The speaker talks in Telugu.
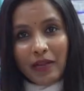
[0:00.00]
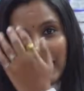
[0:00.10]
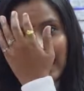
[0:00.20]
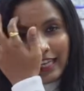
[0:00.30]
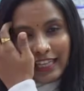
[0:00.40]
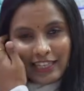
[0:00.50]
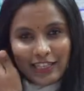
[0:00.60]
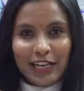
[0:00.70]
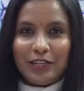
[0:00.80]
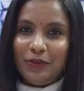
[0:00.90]
పిల్లలది కదా
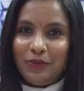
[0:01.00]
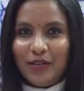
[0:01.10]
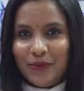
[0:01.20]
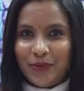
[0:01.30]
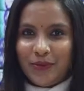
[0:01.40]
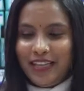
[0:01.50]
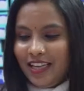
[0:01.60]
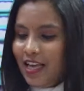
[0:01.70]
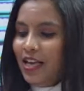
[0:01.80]
చాలా క్యూటే ఉంటుంది